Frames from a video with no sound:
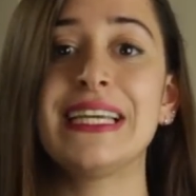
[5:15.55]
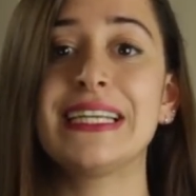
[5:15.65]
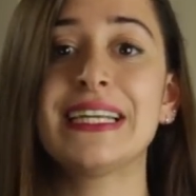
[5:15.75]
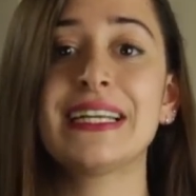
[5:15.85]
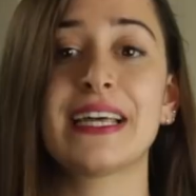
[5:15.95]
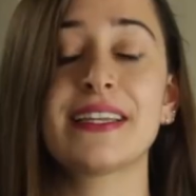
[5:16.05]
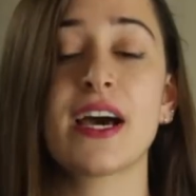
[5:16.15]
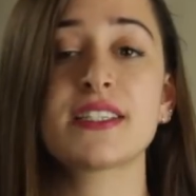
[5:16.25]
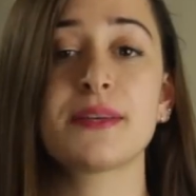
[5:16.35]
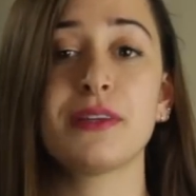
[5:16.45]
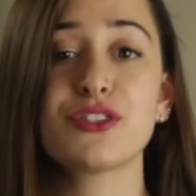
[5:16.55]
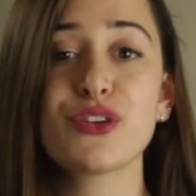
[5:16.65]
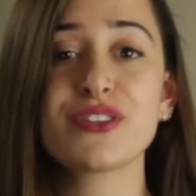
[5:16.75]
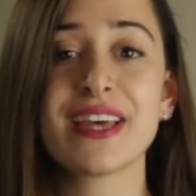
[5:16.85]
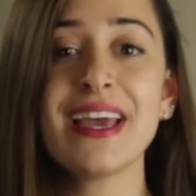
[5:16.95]
yerini alan Yasemin
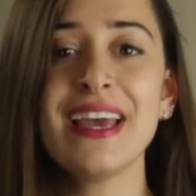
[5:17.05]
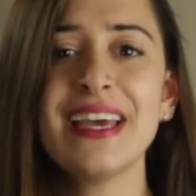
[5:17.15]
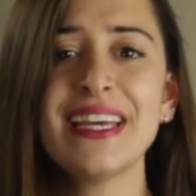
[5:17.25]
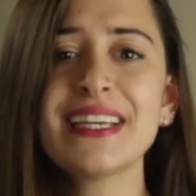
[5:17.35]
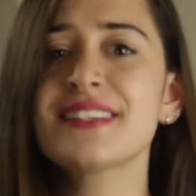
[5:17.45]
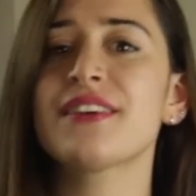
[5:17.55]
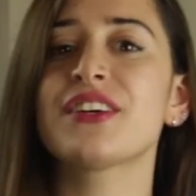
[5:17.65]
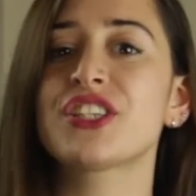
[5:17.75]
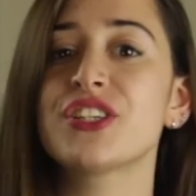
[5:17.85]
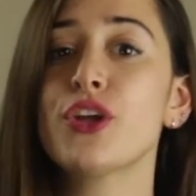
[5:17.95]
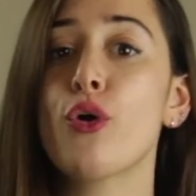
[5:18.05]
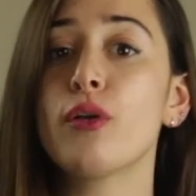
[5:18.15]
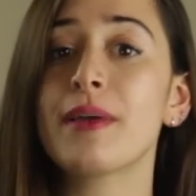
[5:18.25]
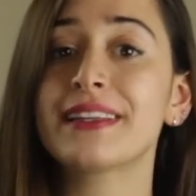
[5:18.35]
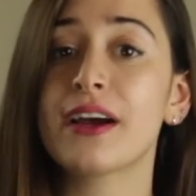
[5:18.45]
Söze ilk savaşında
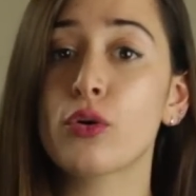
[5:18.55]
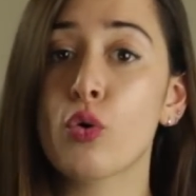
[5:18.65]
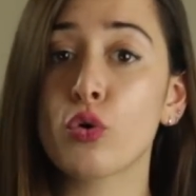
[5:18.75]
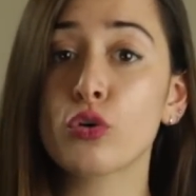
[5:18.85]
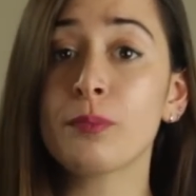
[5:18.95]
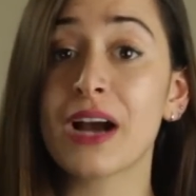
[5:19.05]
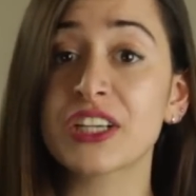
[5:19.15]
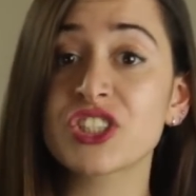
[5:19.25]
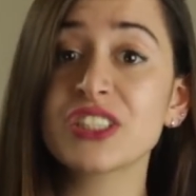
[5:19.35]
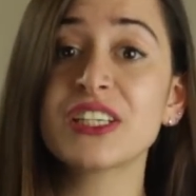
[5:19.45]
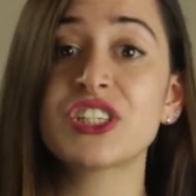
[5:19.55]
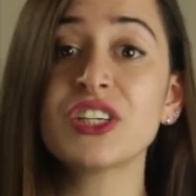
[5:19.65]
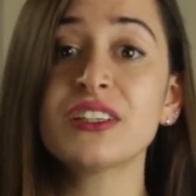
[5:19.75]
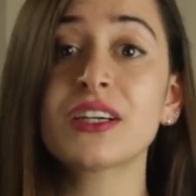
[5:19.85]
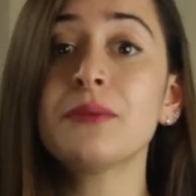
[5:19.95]
ölmekten korkup kaçtığı
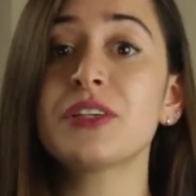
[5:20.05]
için takım